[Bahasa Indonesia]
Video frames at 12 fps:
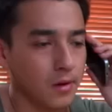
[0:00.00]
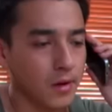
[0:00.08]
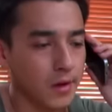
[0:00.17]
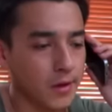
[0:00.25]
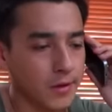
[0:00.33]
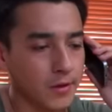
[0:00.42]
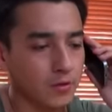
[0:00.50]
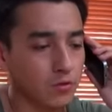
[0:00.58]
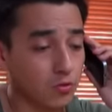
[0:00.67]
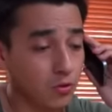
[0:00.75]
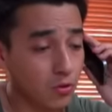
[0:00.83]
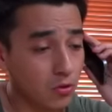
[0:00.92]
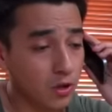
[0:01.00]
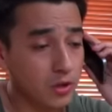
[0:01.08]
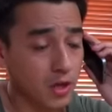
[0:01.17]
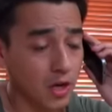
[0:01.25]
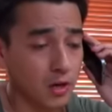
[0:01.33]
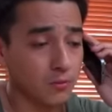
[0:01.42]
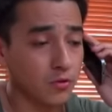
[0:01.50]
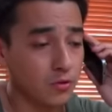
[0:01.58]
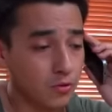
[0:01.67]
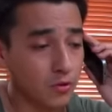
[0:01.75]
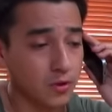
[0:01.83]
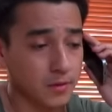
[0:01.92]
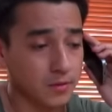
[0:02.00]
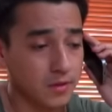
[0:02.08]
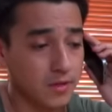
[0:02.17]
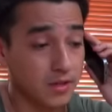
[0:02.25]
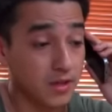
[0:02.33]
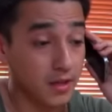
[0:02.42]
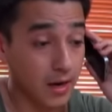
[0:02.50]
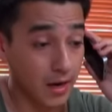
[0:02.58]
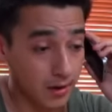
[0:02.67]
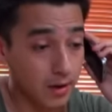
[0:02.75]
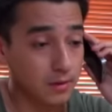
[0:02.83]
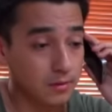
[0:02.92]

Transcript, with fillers: Eh, Untung aja kamu itu, Jessica ya.